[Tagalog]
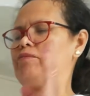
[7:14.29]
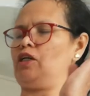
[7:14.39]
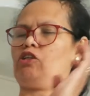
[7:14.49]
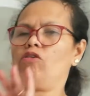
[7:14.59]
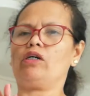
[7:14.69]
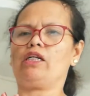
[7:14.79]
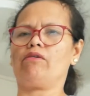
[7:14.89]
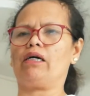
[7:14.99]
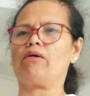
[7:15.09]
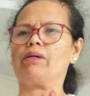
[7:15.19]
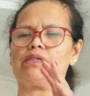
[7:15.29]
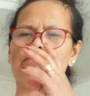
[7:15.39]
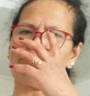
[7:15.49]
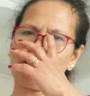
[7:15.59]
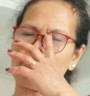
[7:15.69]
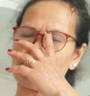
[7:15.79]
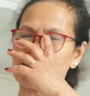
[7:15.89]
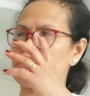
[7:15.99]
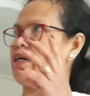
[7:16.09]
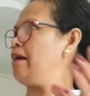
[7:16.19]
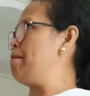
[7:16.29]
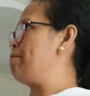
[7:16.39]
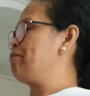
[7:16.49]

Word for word: Ito ang ginawa ko. Mag-smoothie ako kasi